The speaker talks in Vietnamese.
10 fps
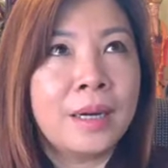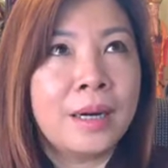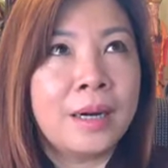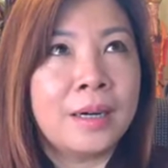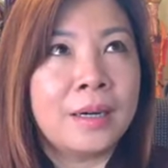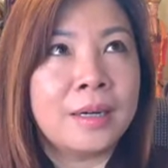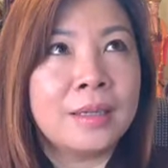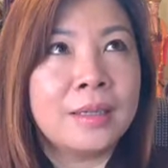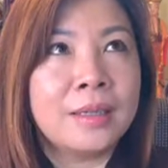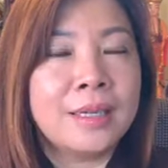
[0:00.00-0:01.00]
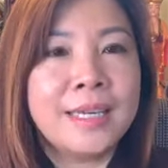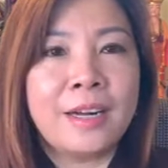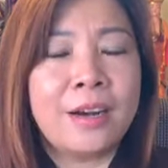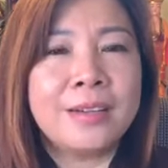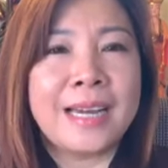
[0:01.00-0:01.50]
uh, cái gì
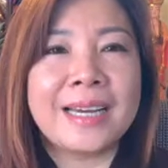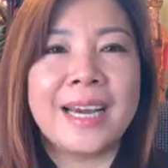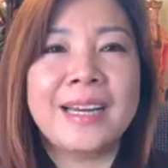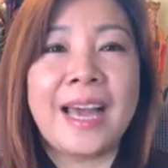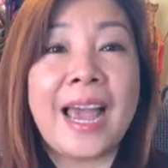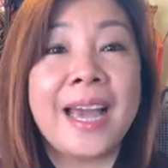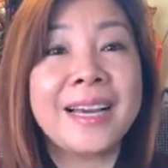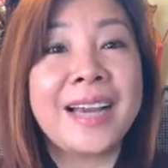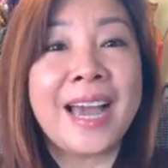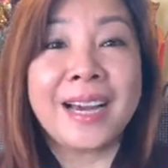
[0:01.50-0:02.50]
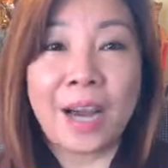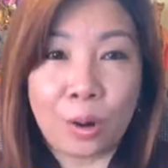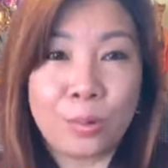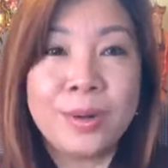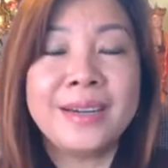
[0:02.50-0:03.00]
đó đại khái là ác ác
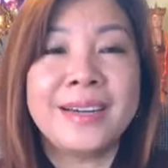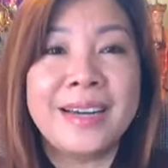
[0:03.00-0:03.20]
khẩu á